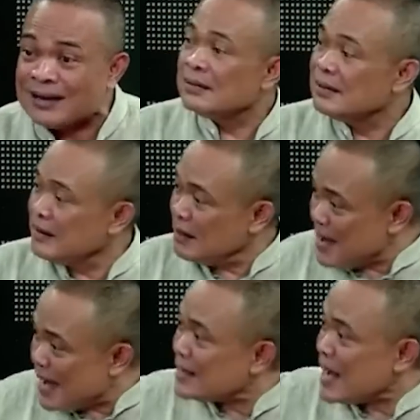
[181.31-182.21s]
หรือแม้ก
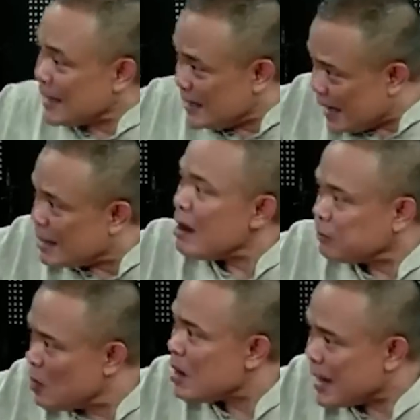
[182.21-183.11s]
ระทั่งเห็นแก่ครอบครัว
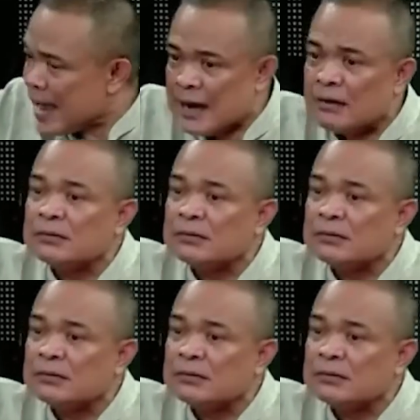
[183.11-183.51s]
ก็ได้ครับ